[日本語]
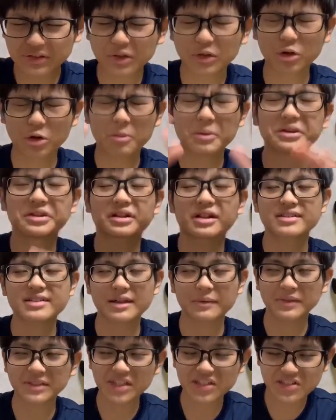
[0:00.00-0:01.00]
んコメントくださ
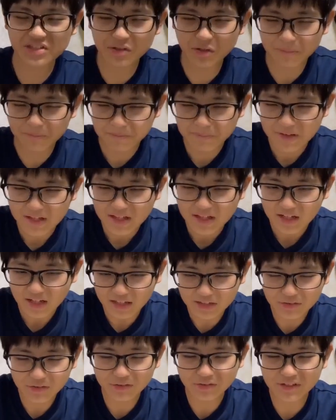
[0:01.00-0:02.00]
い。私の、
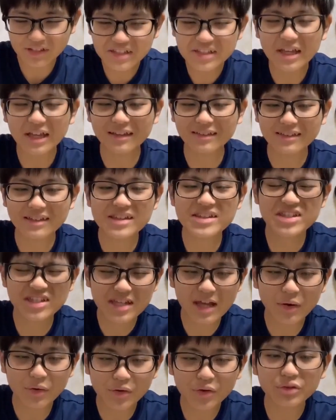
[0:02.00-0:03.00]
あの、意見に
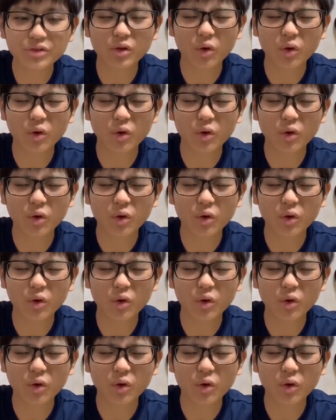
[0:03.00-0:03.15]
違うよ、